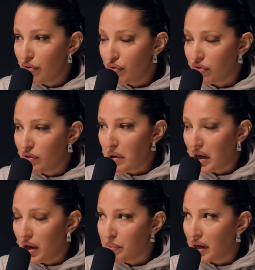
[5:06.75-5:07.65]
Il faut aussi
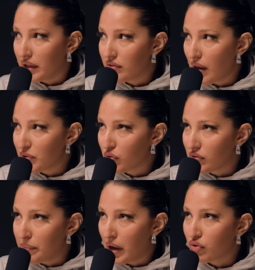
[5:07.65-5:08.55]
parler, de ça parce que
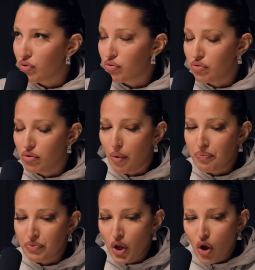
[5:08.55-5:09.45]
c'est pas juste une
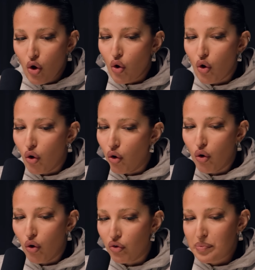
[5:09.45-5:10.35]

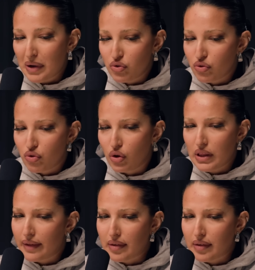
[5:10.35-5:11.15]
euh, c'est pas juste de la